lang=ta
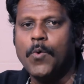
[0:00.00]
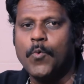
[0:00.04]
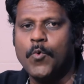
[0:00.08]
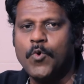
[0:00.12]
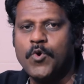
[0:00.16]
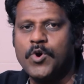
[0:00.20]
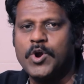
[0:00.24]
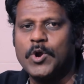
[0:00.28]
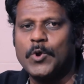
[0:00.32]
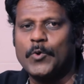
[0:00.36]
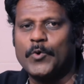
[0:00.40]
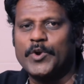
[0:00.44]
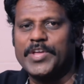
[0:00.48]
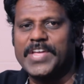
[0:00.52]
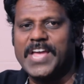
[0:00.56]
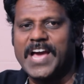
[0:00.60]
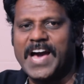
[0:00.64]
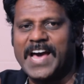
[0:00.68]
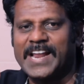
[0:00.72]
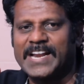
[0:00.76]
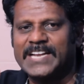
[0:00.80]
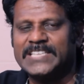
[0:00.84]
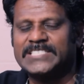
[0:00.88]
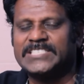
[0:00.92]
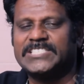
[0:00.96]
உங்களுடைய
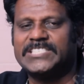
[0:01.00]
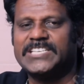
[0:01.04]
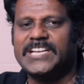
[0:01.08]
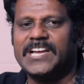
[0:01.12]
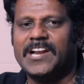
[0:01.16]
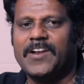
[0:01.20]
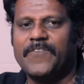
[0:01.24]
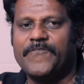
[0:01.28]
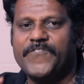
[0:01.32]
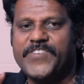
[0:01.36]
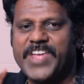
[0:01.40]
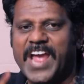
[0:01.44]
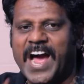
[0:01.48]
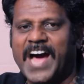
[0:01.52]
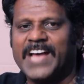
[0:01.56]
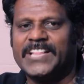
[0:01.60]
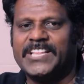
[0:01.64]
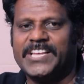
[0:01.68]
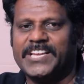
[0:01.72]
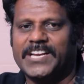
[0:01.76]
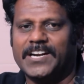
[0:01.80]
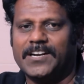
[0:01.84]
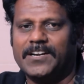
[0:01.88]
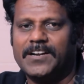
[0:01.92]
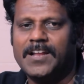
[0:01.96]
அரசியல்
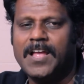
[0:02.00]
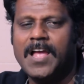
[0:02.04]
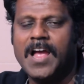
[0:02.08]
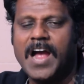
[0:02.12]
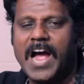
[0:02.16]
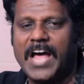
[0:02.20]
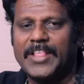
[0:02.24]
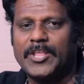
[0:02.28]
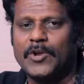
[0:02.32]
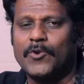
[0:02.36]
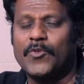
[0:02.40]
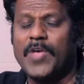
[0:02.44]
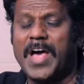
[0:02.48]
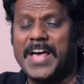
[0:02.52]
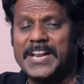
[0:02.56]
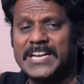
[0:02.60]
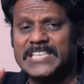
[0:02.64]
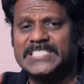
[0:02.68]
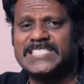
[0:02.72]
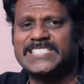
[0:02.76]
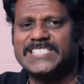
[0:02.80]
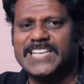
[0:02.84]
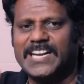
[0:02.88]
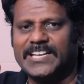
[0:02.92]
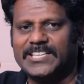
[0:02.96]
வியாதிகள் அதாவது
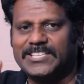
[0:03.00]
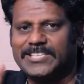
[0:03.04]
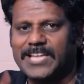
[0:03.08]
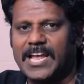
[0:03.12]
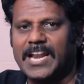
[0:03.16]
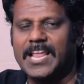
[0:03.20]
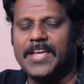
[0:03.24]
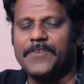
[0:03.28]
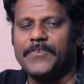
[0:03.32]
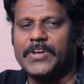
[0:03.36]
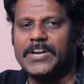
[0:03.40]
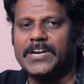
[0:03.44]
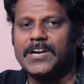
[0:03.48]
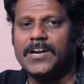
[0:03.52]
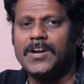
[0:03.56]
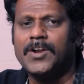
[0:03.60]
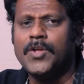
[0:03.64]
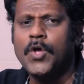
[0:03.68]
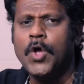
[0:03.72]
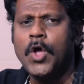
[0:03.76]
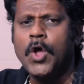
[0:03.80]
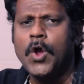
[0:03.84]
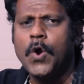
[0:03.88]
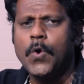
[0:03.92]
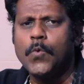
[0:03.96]
அரசியல் தலைவர்கள்
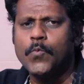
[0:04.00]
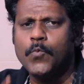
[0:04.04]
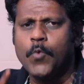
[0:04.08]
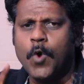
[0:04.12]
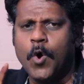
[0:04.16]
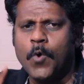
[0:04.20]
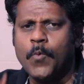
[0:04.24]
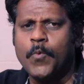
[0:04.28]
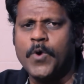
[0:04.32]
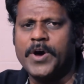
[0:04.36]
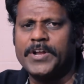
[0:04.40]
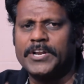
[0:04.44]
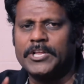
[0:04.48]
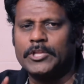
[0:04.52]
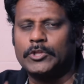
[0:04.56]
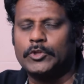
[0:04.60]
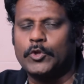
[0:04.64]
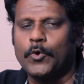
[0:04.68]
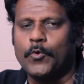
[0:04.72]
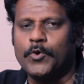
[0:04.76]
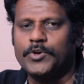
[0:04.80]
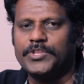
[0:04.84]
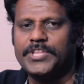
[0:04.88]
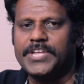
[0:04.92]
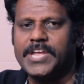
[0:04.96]
ஒவ்வொரு
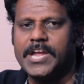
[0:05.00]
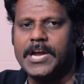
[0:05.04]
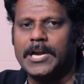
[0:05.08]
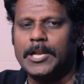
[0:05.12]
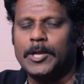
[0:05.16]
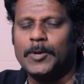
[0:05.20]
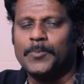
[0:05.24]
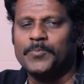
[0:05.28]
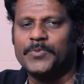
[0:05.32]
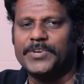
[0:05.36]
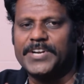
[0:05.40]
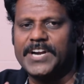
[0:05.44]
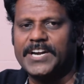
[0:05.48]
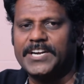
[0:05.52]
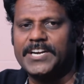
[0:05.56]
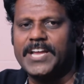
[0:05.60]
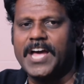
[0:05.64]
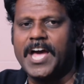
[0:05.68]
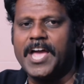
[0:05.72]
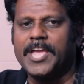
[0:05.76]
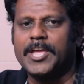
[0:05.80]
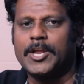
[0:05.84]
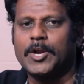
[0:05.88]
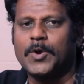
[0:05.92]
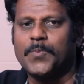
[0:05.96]
தொகுதிகளிலும்
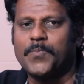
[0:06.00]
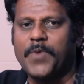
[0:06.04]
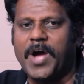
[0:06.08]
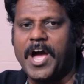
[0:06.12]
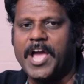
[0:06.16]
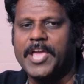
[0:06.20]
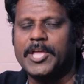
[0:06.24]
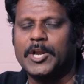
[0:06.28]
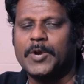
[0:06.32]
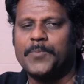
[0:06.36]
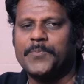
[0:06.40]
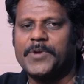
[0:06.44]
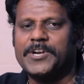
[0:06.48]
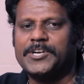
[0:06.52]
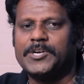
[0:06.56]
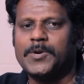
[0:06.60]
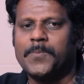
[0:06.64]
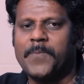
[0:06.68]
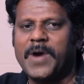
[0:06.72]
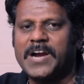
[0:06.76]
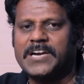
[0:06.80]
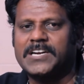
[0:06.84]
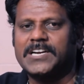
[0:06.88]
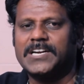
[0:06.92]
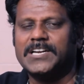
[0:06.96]
ரெண்டாயிரம் ஆயிரம் என்று
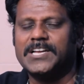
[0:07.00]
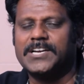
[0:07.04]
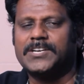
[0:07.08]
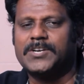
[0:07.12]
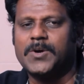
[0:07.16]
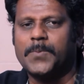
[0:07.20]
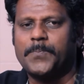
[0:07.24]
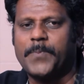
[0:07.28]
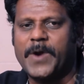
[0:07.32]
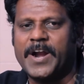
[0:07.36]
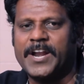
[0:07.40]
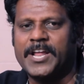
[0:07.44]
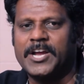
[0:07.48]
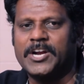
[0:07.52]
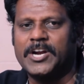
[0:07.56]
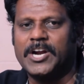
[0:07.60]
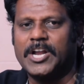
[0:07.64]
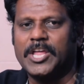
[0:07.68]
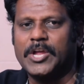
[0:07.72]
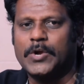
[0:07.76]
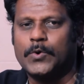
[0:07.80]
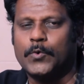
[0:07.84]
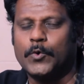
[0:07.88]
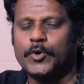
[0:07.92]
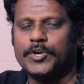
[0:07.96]
மக்களுக்கு
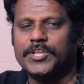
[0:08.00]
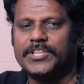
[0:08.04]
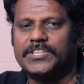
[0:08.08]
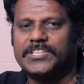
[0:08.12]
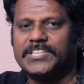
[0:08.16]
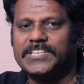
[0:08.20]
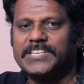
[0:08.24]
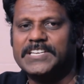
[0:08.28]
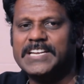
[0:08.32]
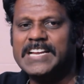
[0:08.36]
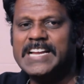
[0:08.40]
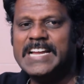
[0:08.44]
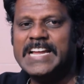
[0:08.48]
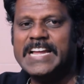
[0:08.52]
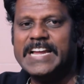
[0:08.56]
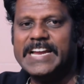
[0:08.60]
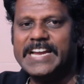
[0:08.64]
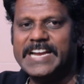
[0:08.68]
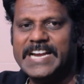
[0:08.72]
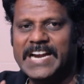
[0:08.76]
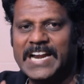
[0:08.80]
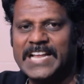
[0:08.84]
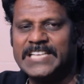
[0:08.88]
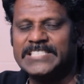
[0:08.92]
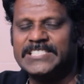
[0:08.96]
பணங்களை கொடுத்து
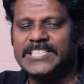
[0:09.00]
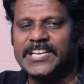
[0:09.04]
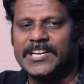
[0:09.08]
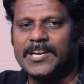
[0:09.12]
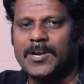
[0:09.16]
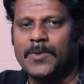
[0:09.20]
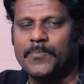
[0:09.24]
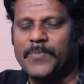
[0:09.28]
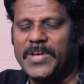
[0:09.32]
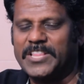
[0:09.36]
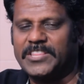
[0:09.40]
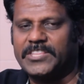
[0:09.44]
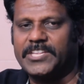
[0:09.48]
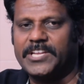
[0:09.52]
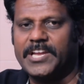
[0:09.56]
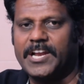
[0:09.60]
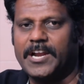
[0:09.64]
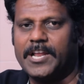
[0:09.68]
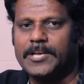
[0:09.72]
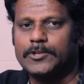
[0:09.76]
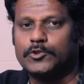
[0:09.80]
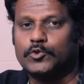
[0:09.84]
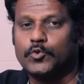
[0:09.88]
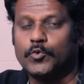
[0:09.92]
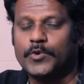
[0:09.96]
இளைஞர்கள்
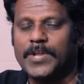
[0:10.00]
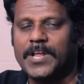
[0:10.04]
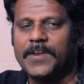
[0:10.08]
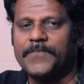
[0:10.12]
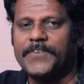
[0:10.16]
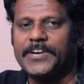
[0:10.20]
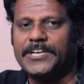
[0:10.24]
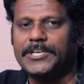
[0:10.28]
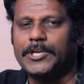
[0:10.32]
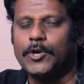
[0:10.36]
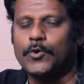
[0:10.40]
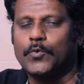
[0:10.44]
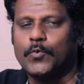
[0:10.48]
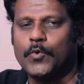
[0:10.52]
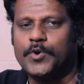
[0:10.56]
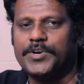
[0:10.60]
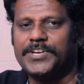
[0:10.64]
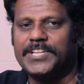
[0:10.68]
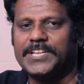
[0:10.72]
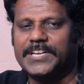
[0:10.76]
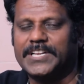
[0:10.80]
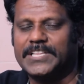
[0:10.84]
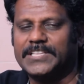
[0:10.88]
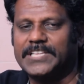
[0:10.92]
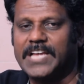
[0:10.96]
மத்தியிலே சுடர் விட்டு
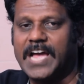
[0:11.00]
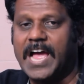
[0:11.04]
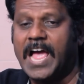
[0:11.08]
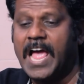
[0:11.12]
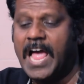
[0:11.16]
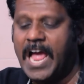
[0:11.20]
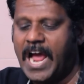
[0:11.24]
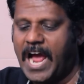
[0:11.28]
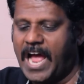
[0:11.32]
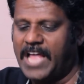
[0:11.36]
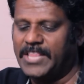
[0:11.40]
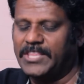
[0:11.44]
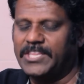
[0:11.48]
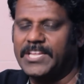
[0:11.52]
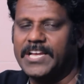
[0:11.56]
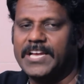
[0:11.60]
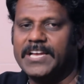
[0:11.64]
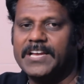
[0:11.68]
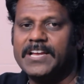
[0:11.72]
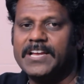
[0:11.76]
கொண்டிருந்த அந்த